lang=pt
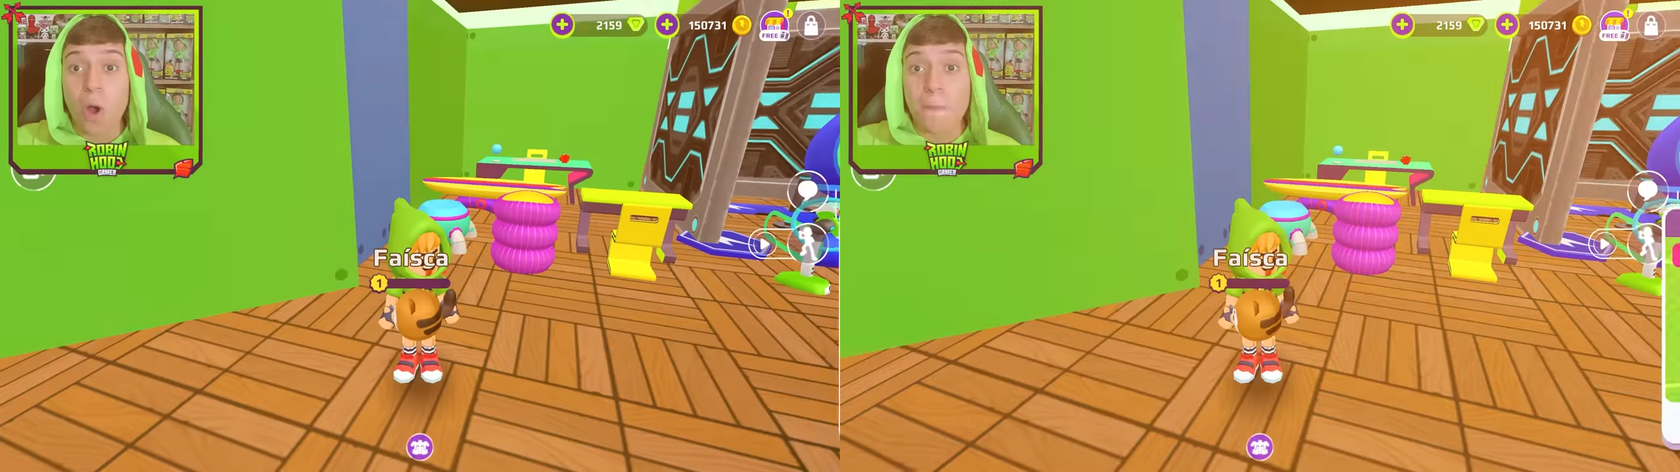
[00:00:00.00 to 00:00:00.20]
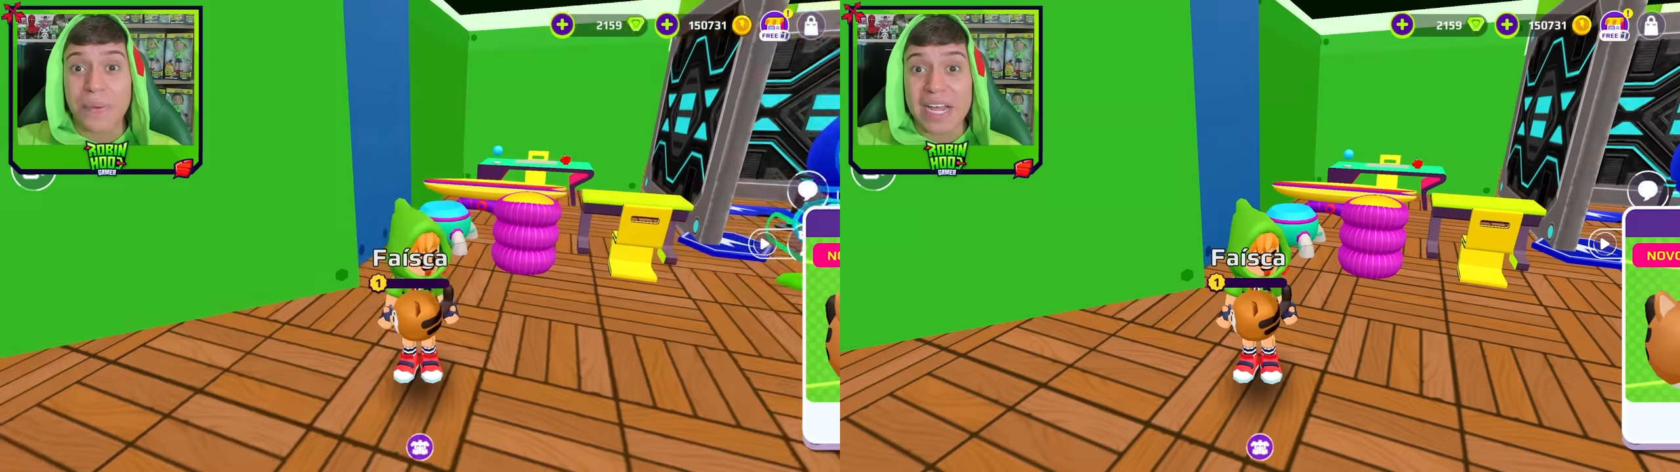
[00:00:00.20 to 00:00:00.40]

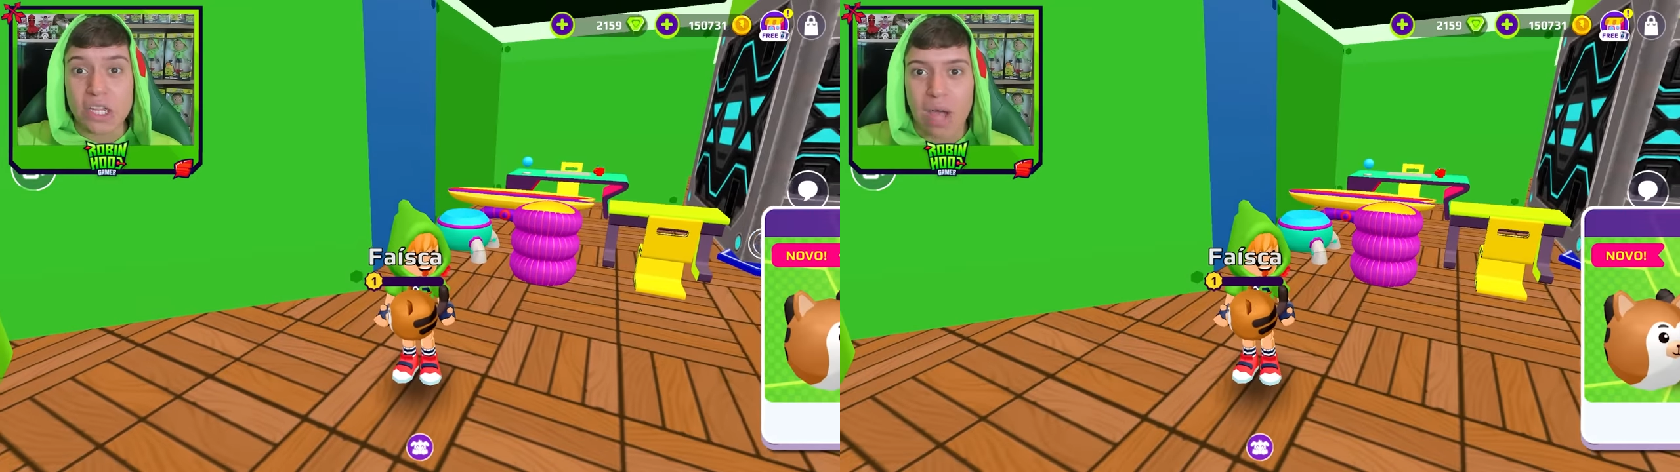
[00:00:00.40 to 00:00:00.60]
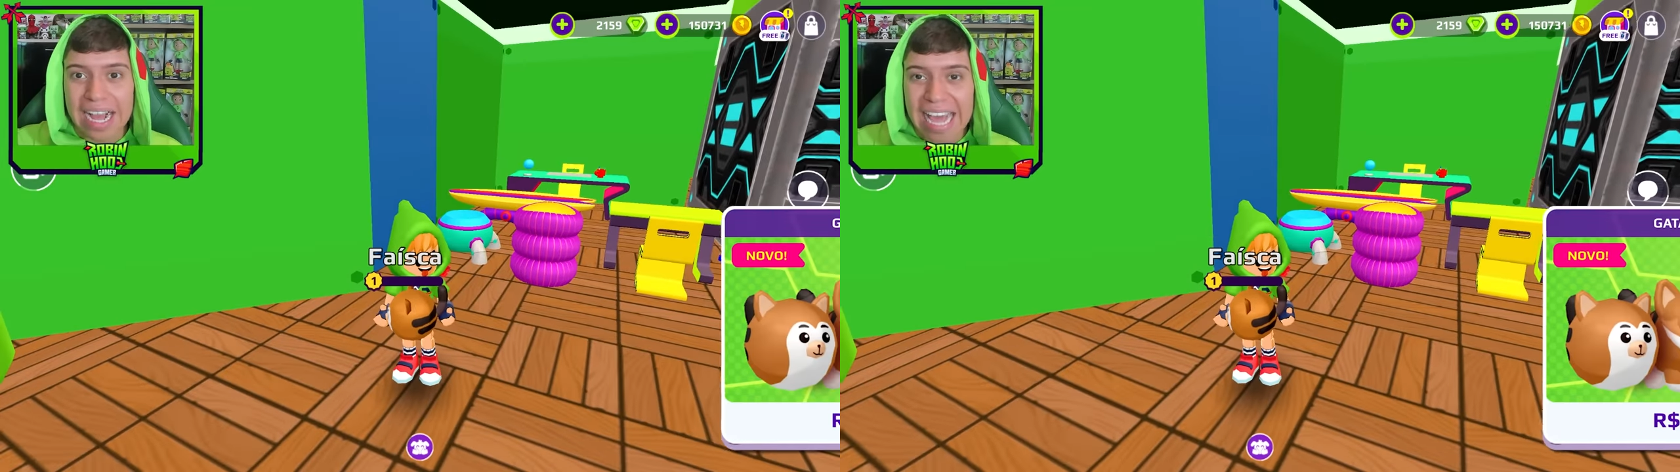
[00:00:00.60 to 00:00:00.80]

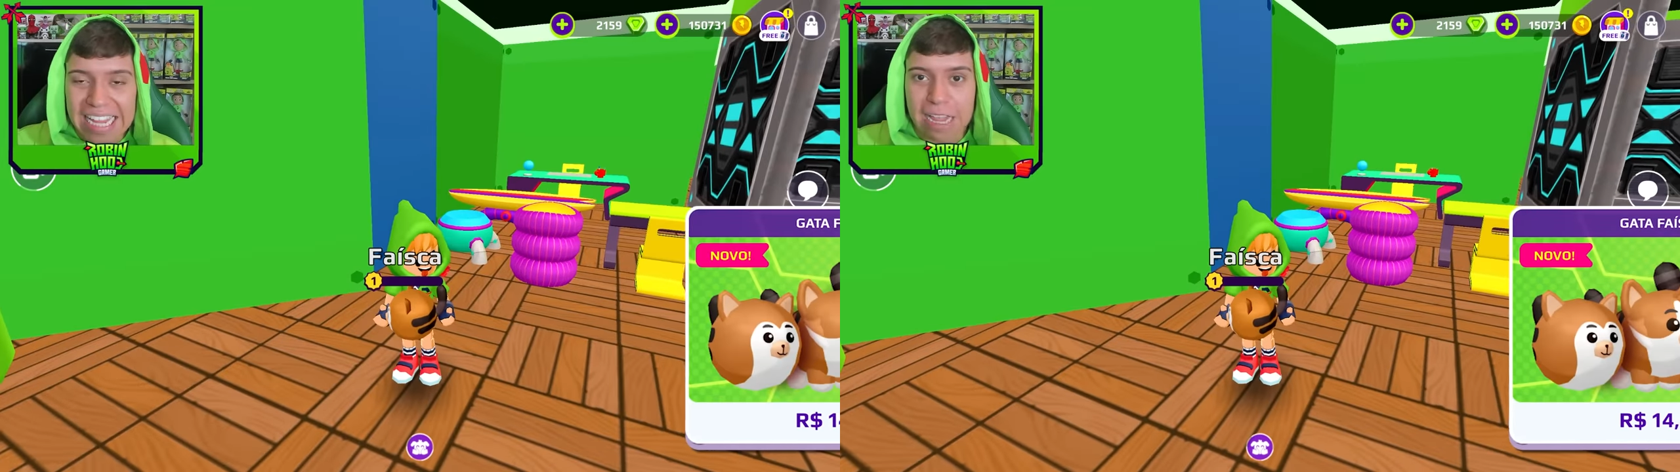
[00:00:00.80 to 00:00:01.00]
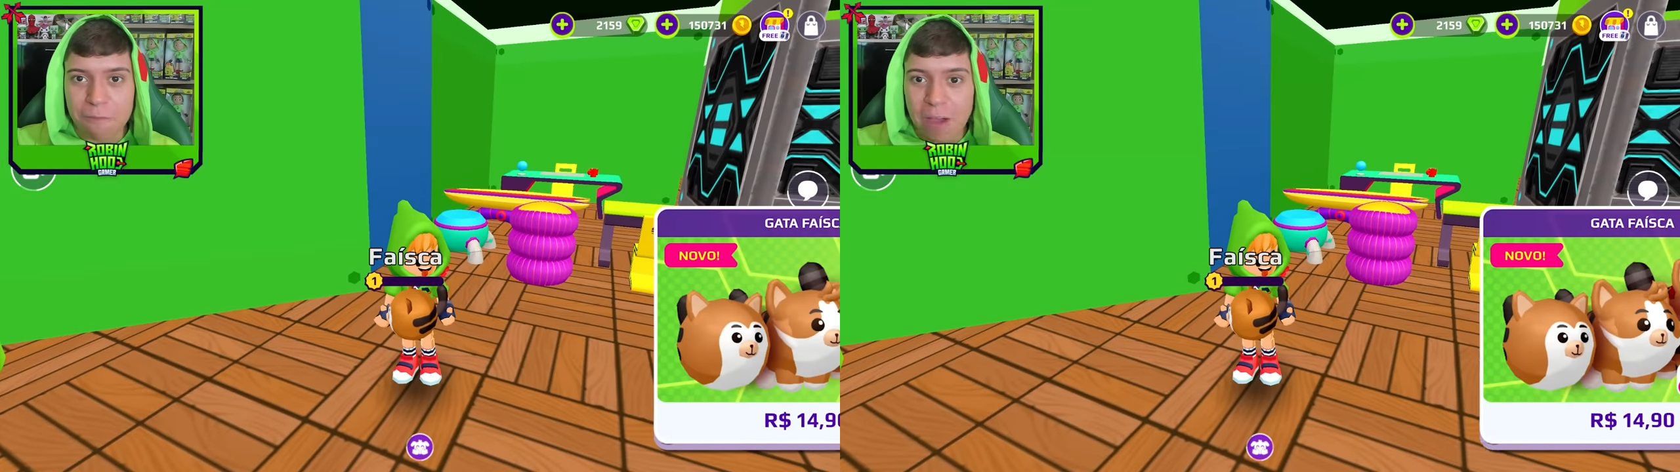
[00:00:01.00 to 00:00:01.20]
Comprando a
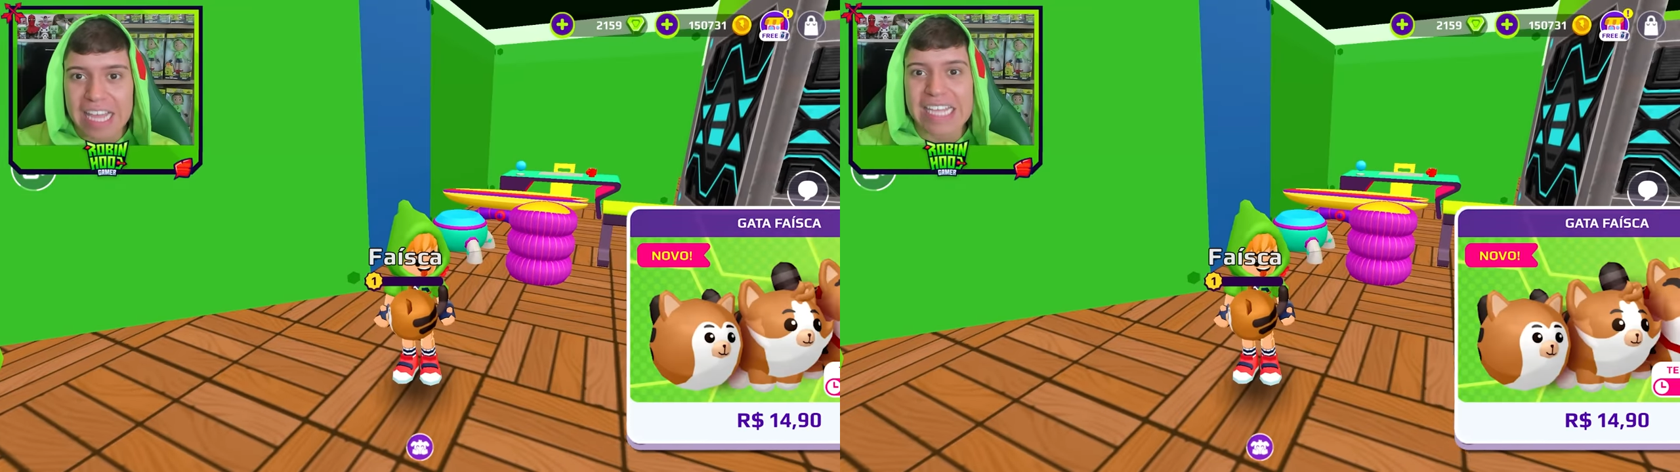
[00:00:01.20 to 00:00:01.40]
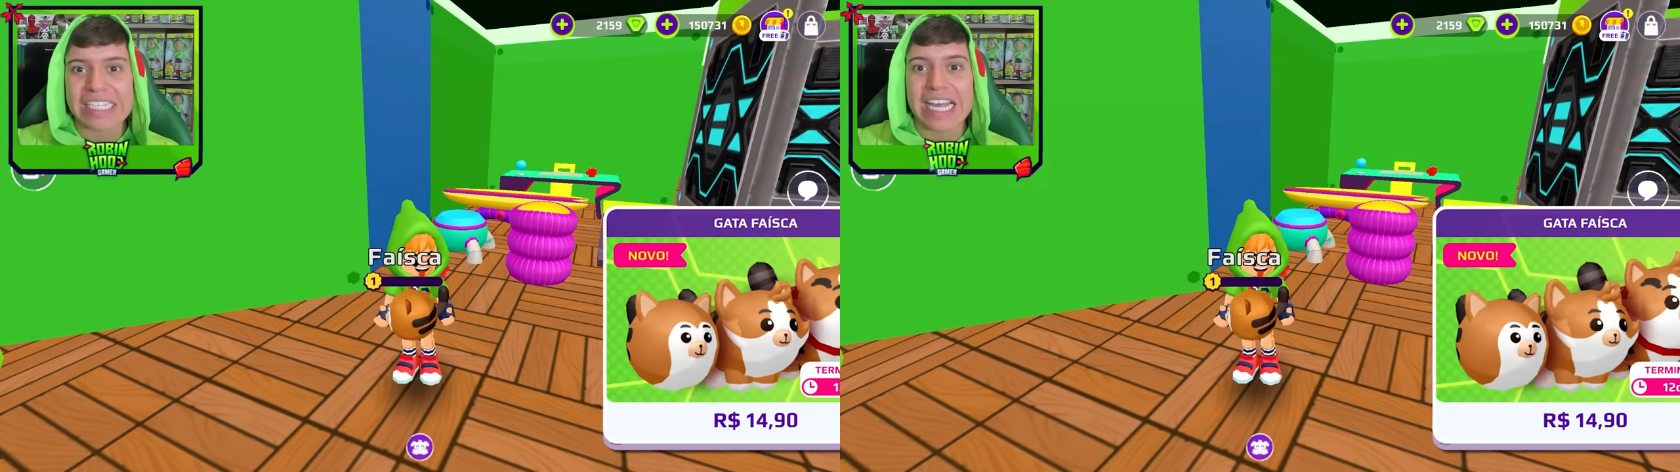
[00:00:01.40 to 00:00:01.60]
gata
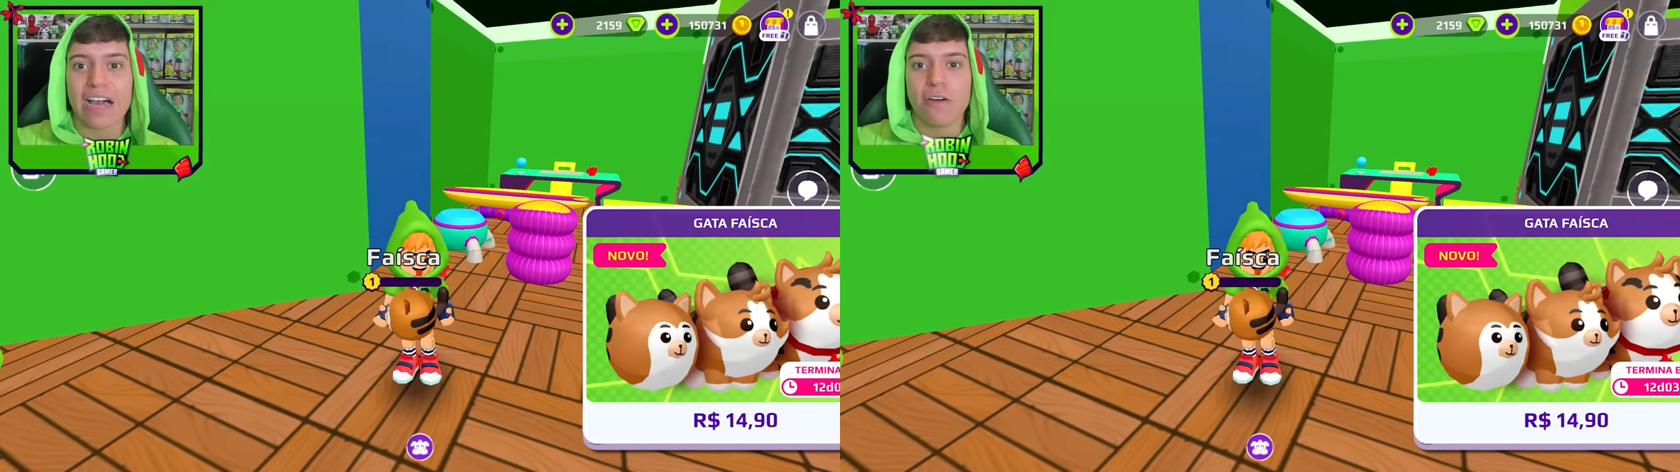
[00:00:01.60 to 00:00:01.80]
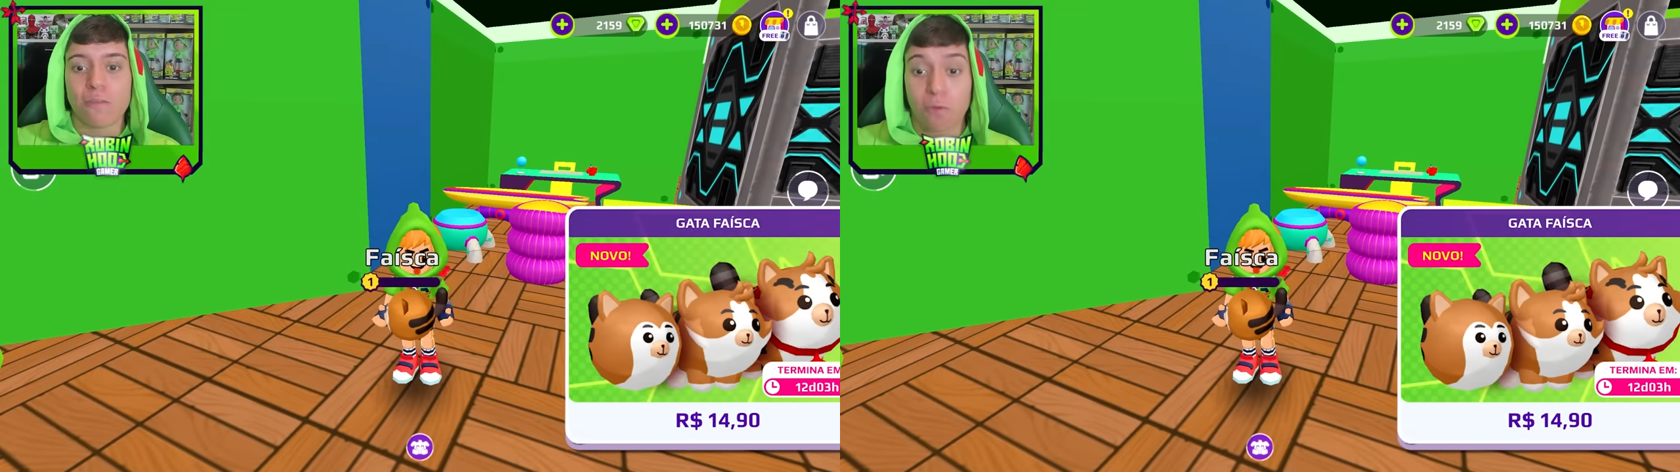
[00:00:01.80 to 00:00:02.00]
faísca,